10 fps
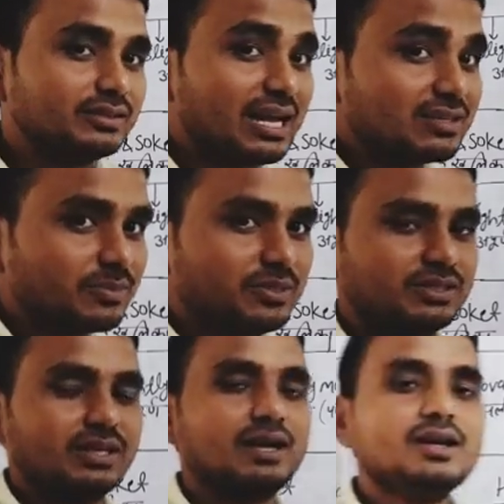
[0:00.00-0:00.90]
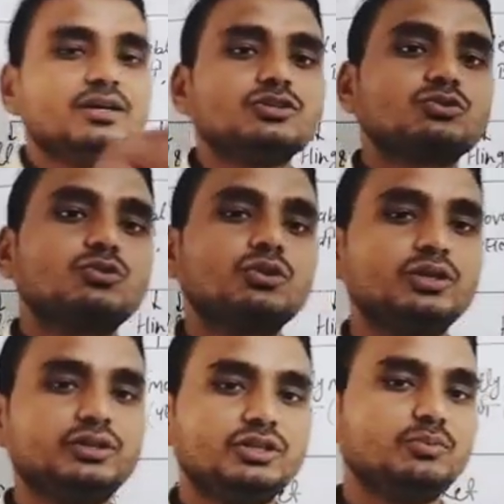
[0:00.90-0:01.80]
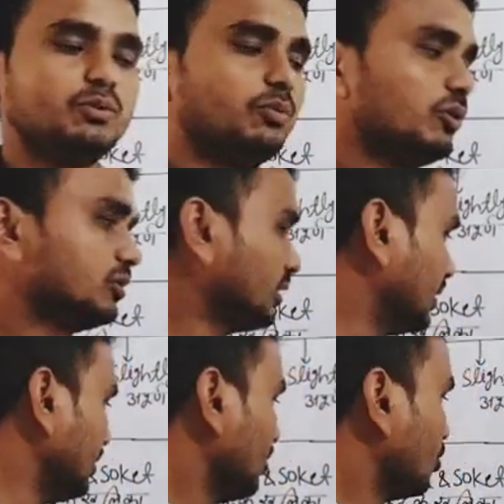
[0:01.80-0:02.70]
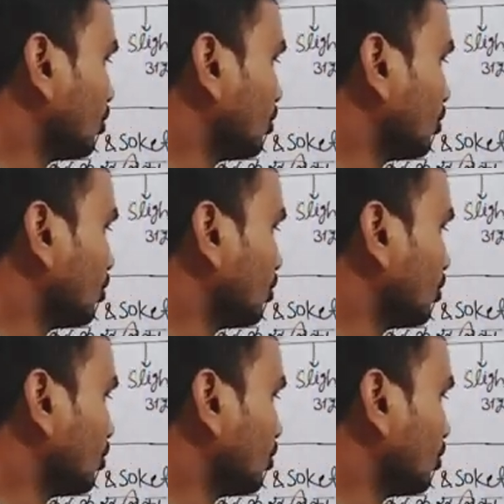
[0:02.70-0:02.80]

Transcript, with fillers: ध्यान समझिएगा इसको हिंदी में बोलते हैं